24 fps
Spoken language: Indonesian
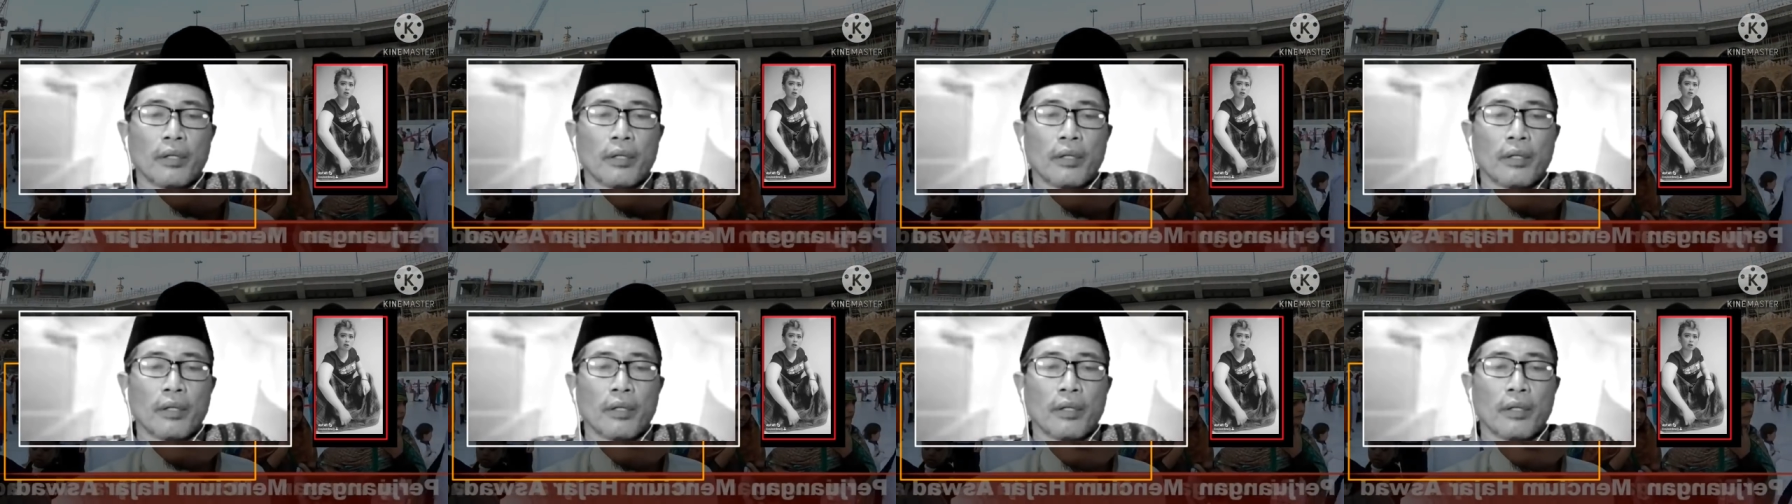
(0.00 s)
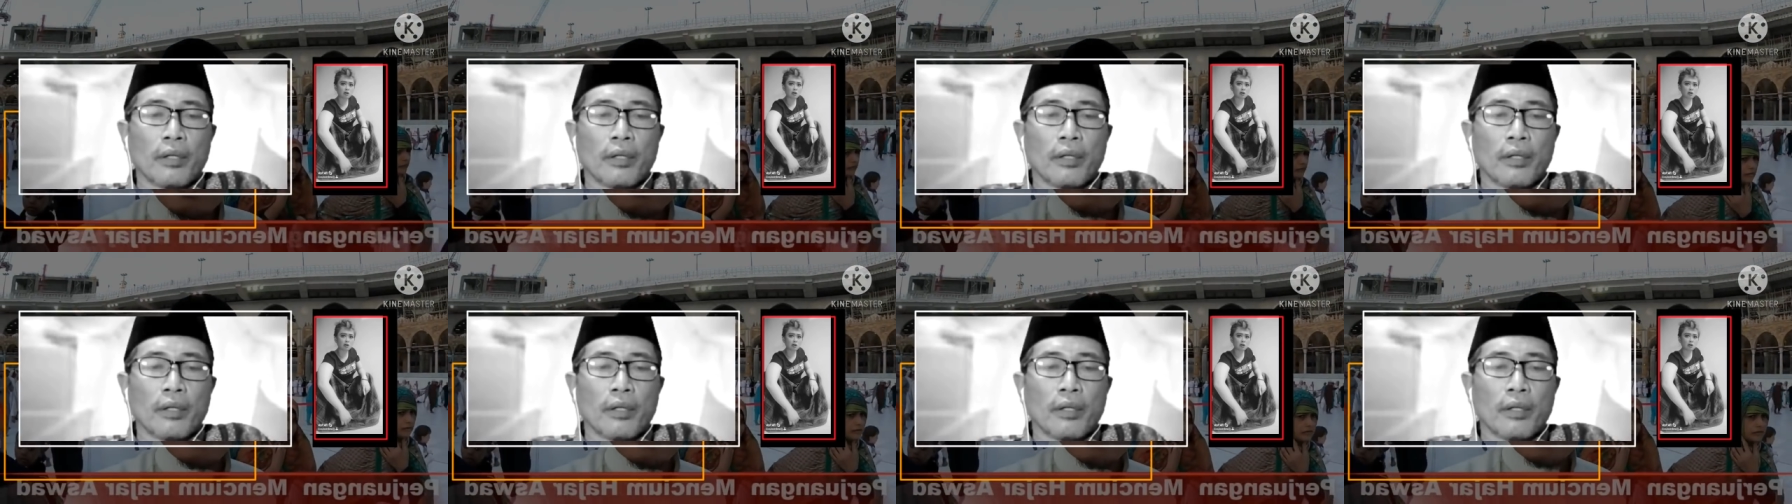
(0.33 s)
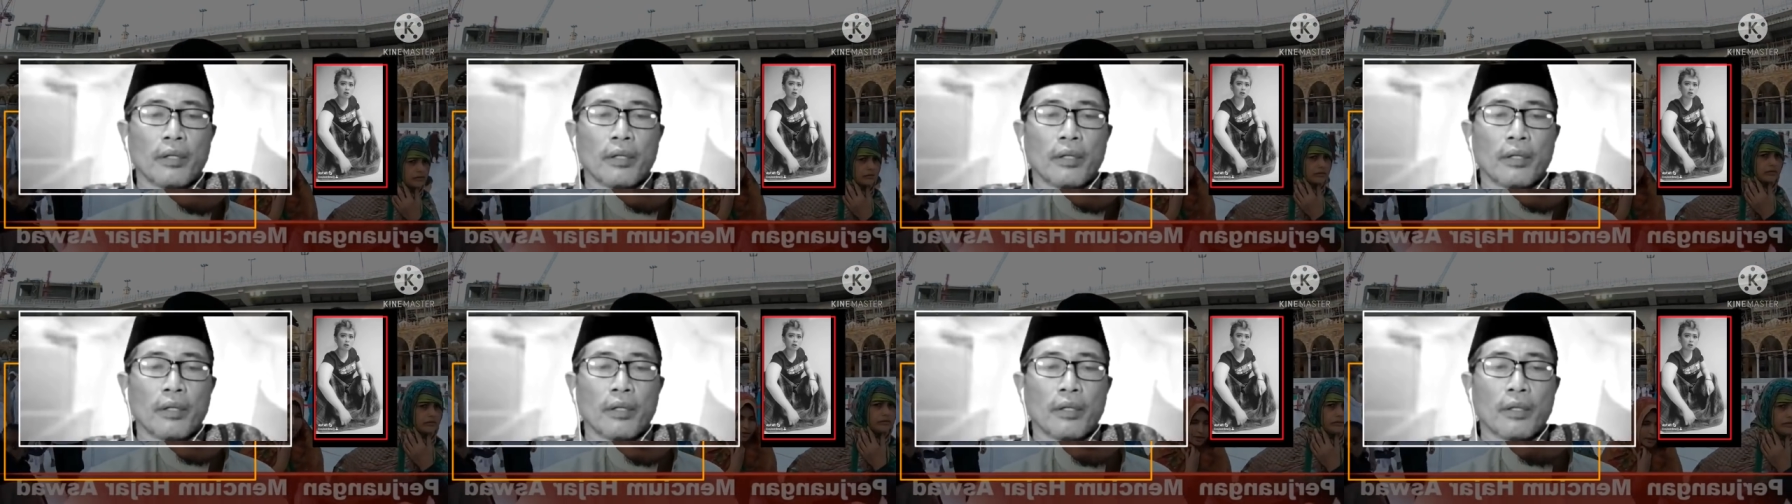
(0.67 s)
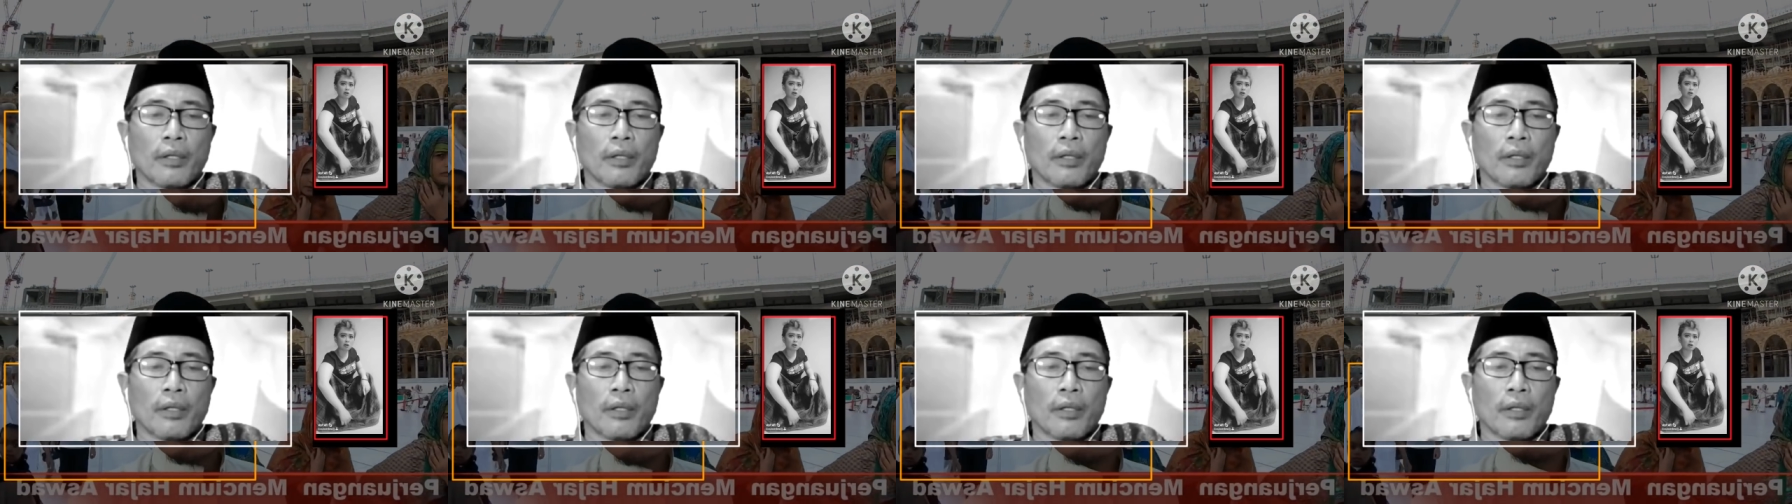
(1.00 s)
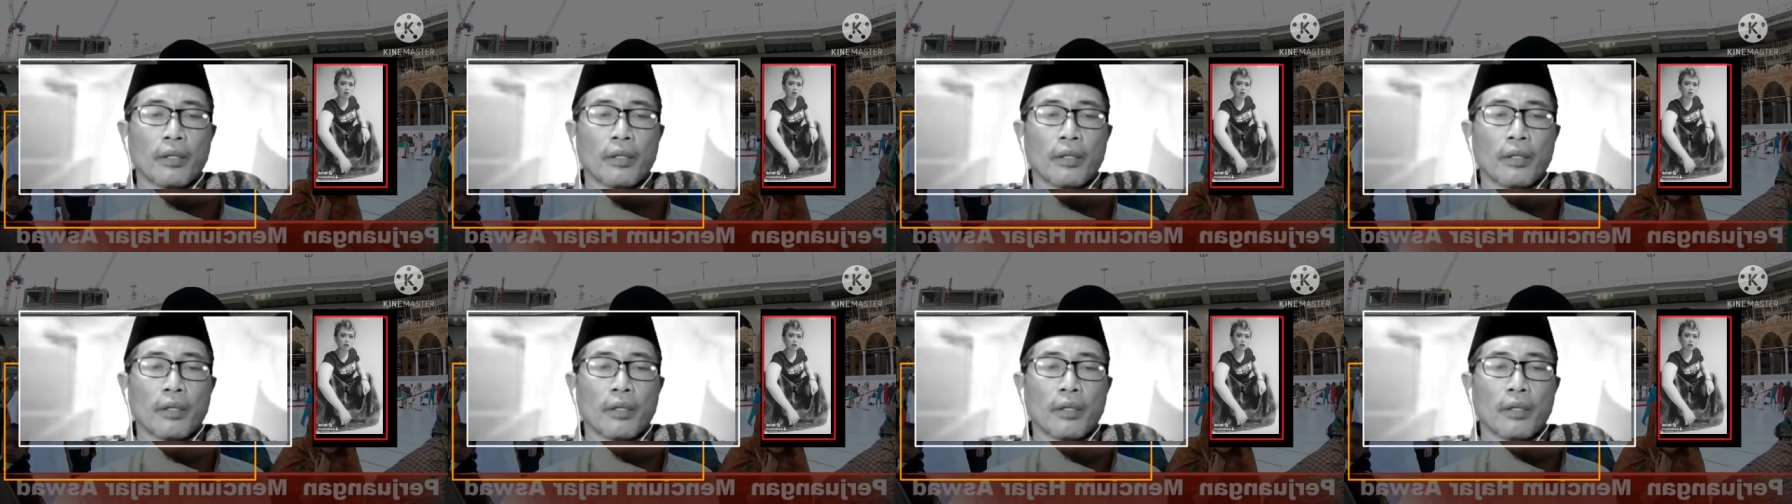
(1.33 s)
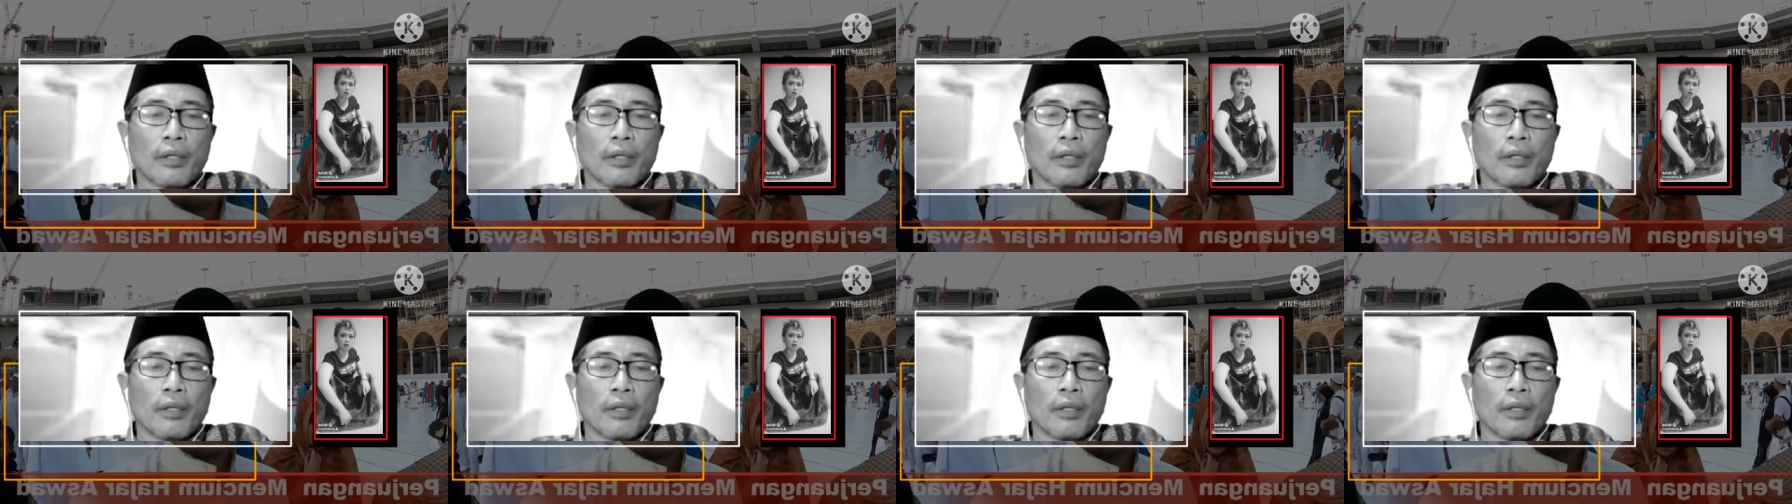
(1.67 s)
Oh, jadi orang lain
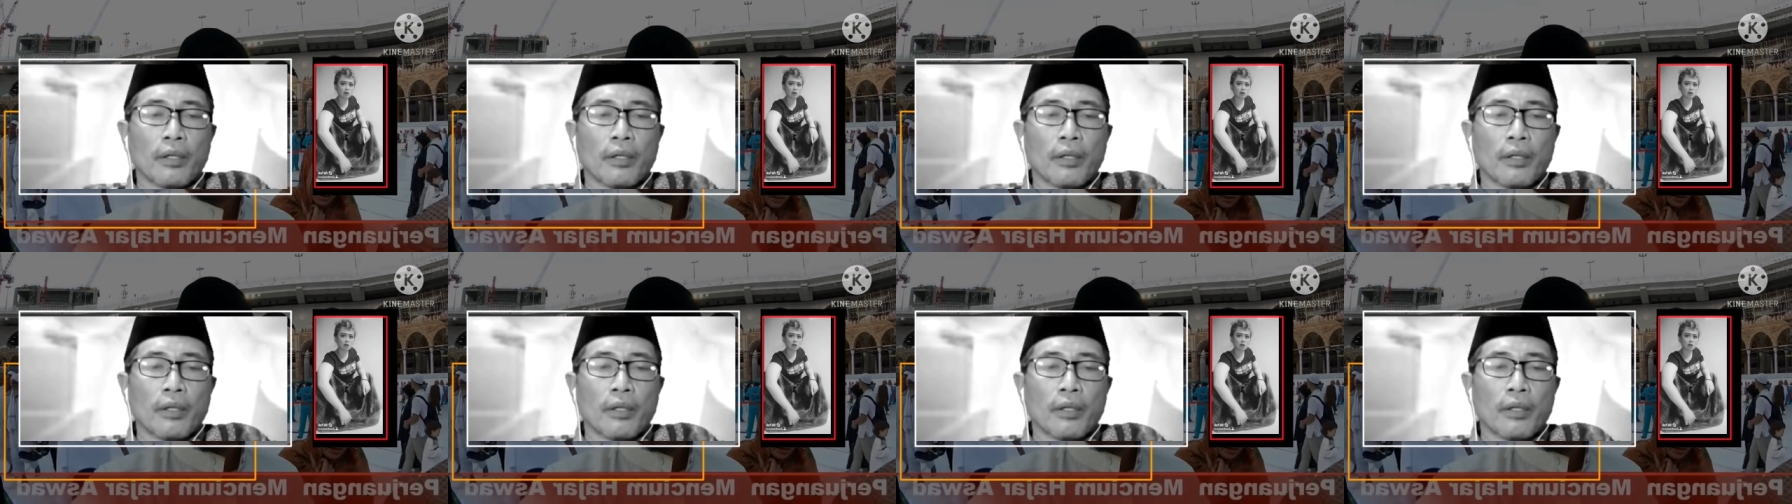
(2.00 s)
ngerti.